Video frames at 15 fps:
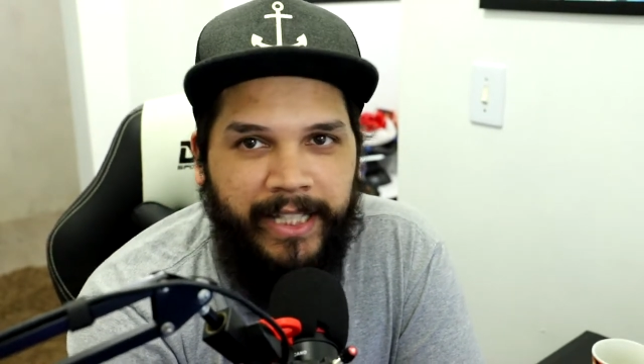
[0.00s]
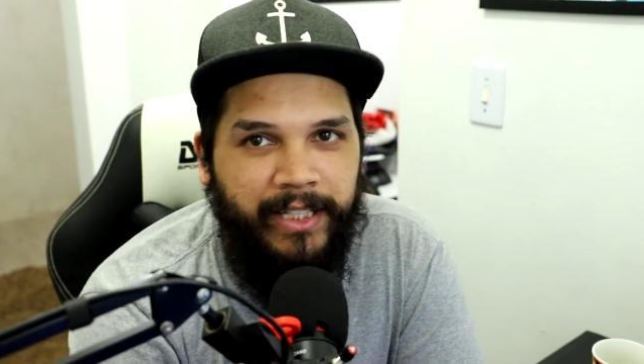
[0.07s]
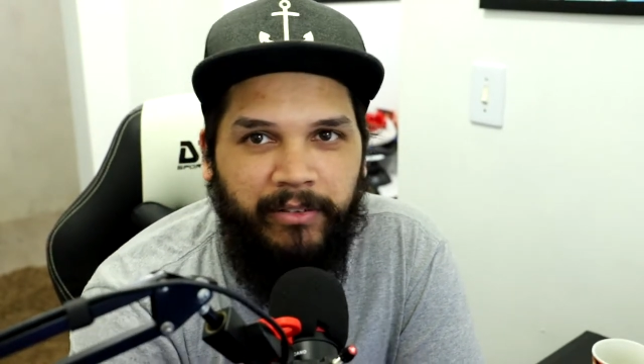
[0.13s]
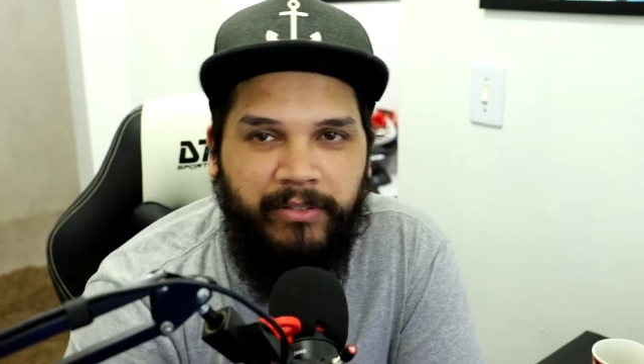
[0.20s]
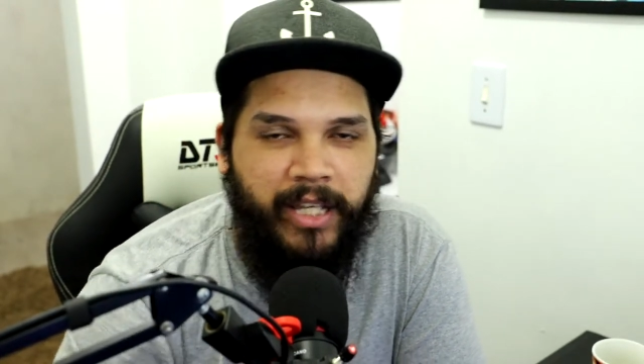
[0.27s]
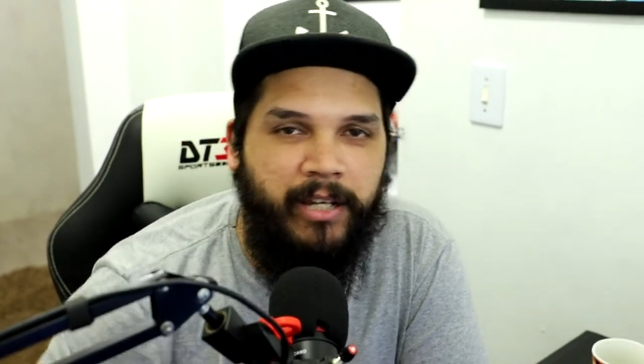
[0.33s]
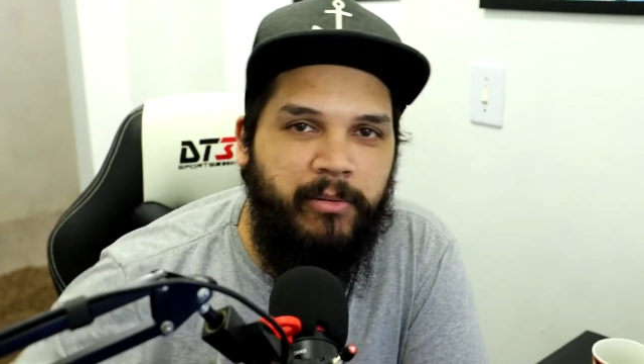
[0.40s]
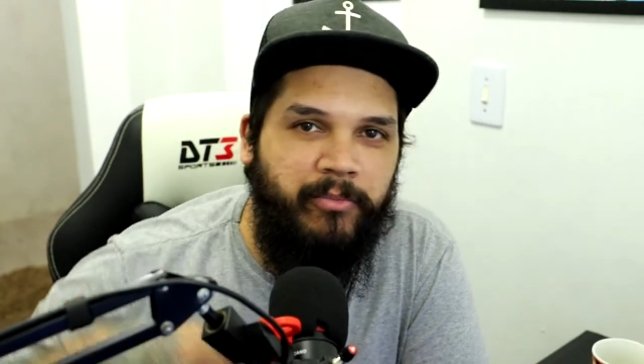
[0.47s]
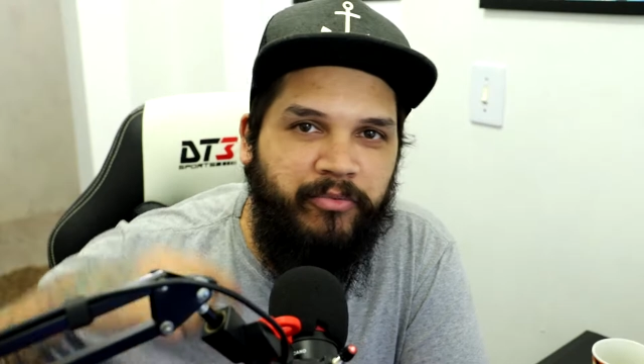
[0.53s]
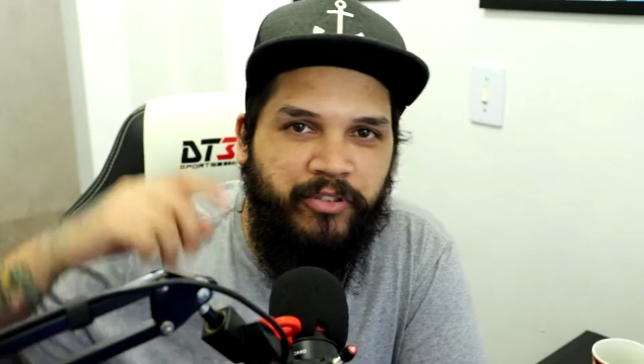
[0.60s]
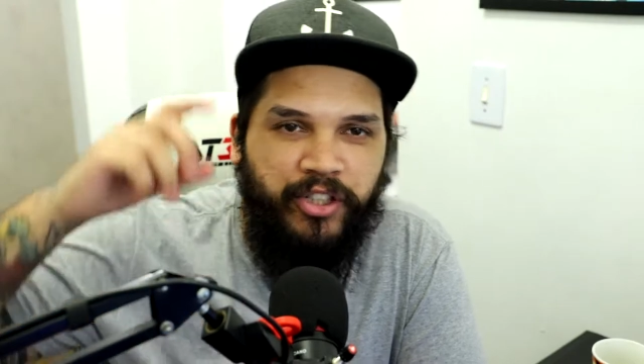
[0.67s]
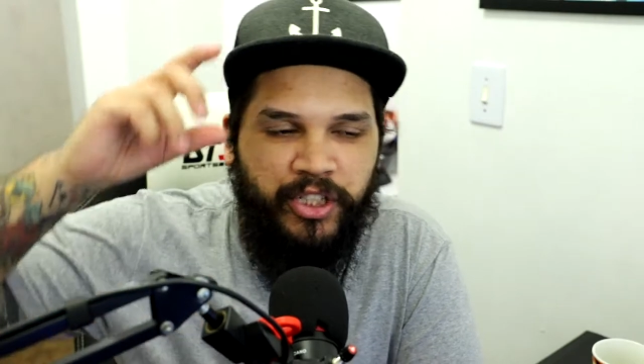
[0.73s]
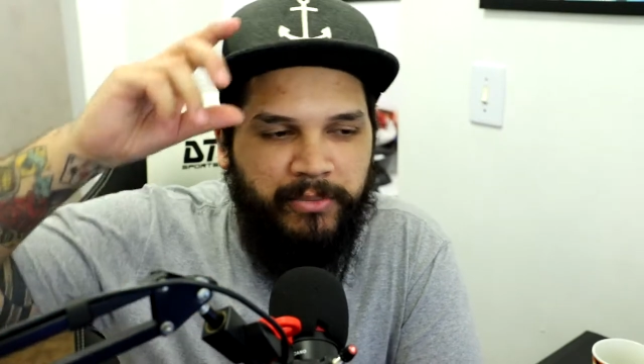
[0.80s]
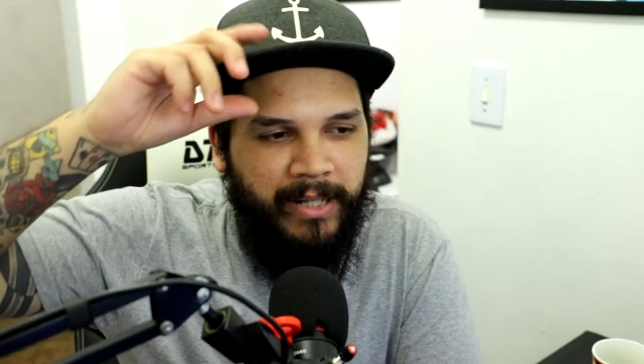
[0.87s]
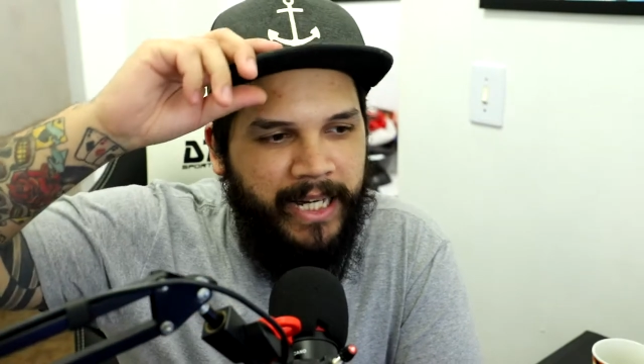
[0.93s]
E não tem como
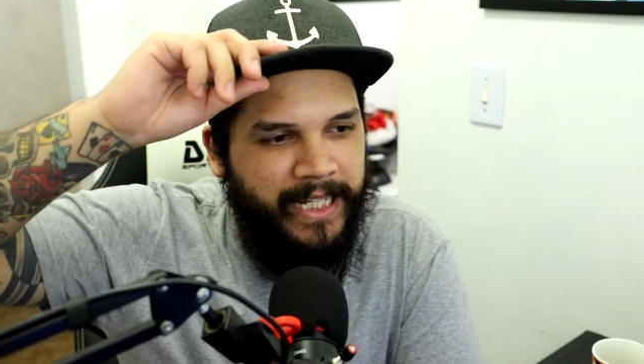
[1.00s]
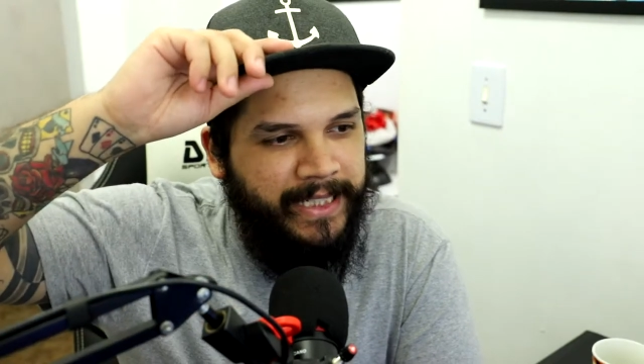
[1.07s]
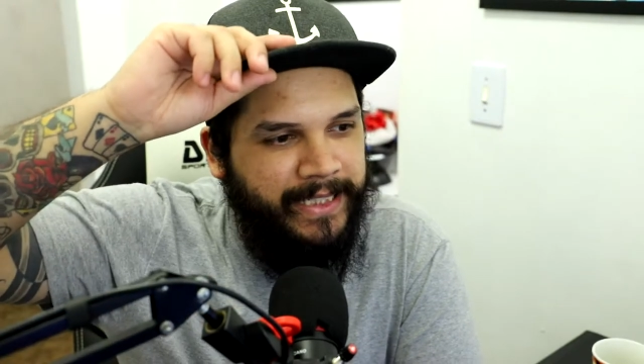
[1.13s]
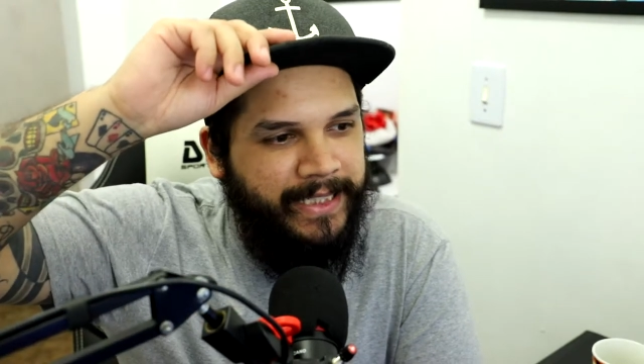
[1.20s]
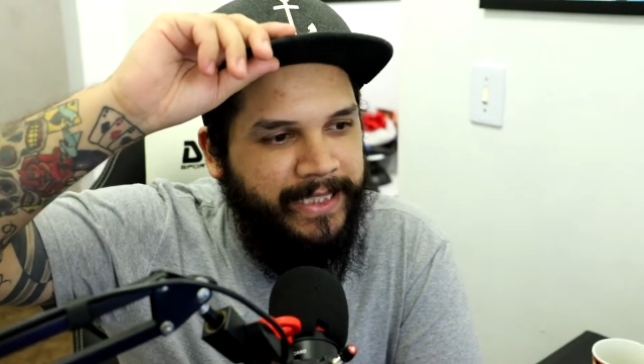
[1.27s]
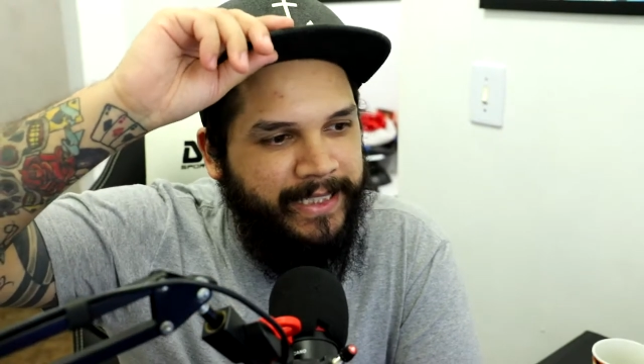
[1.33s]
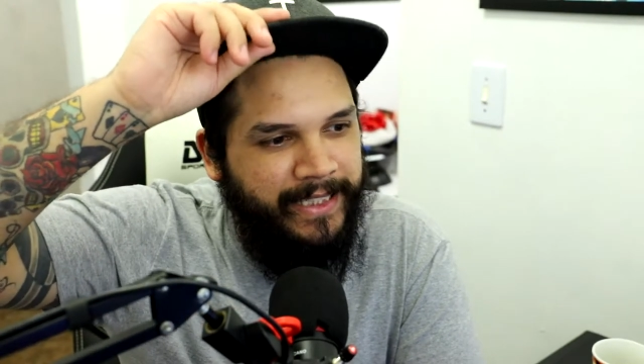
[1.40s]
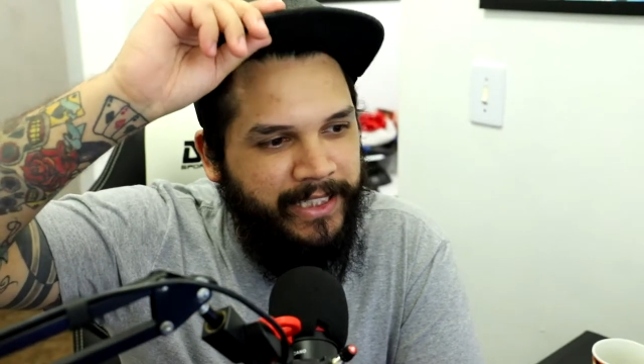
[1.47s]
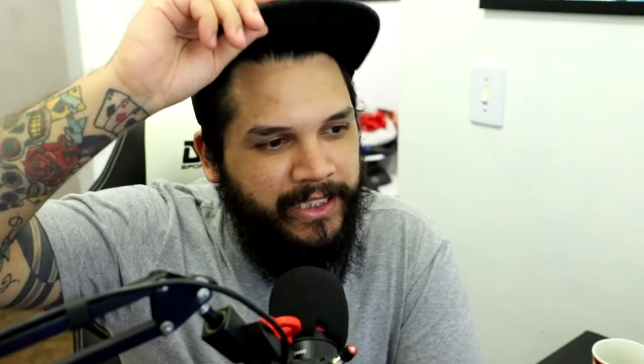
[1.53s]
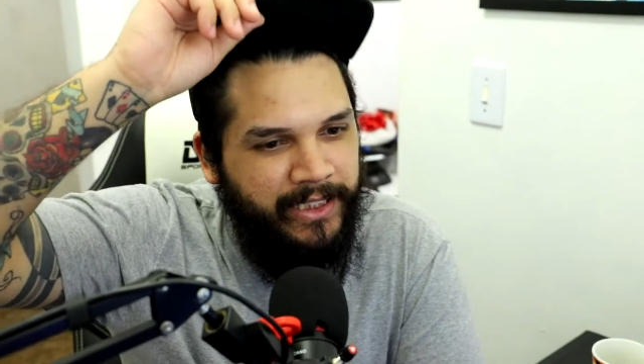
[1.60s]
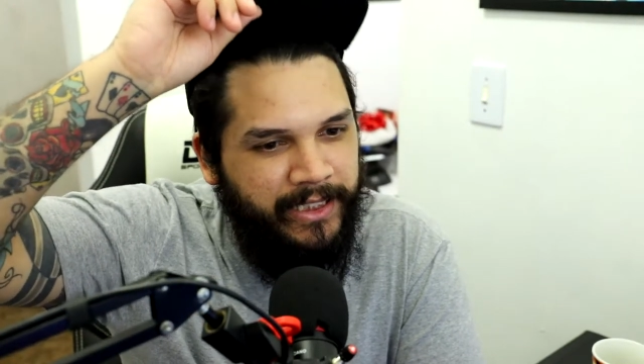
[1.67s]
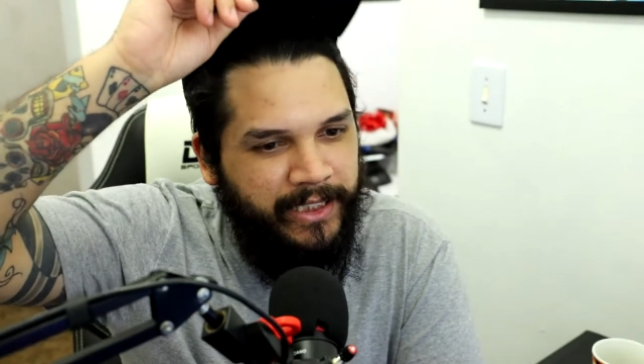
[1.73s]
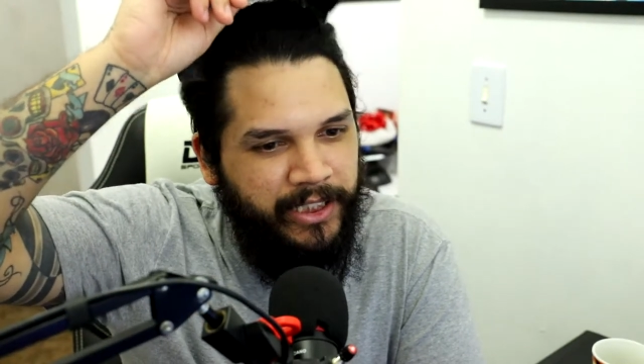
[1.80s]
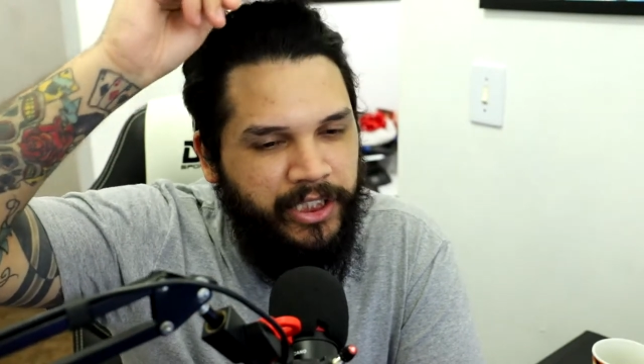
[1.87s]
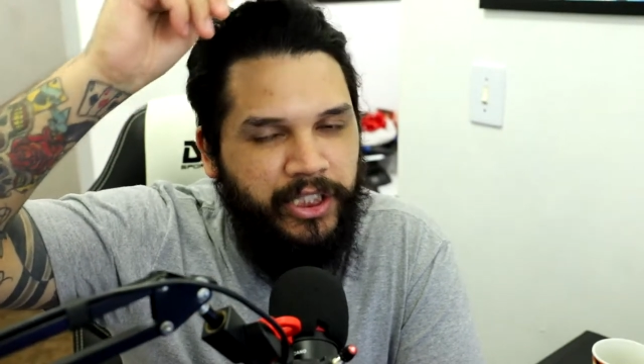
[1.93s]
fugir mais
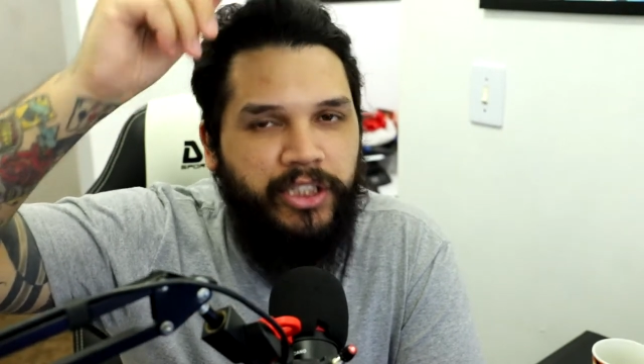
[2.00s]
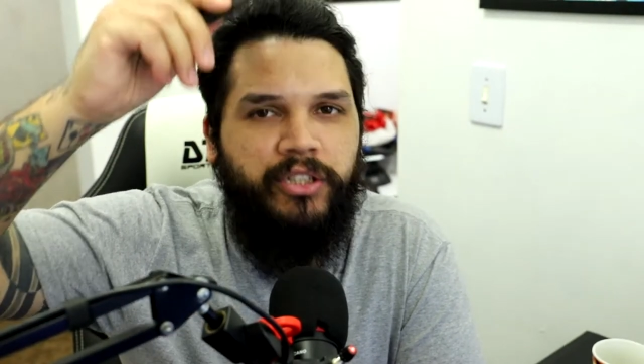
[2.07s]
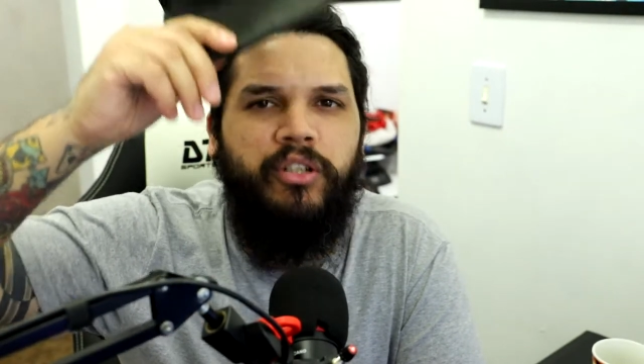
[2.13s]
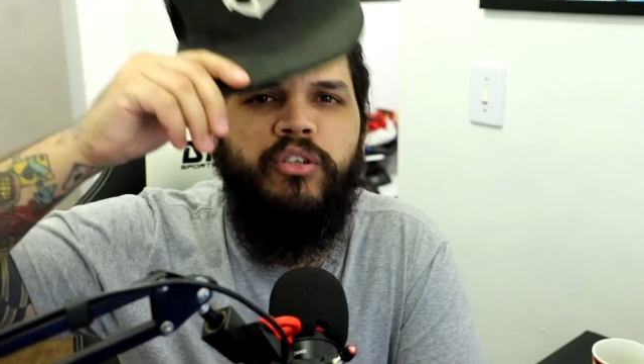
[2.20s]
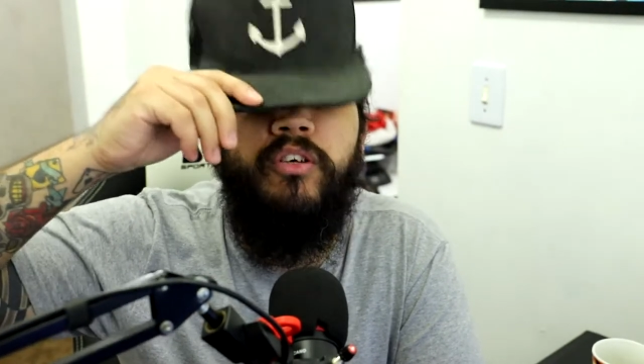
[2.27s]
uh, disso.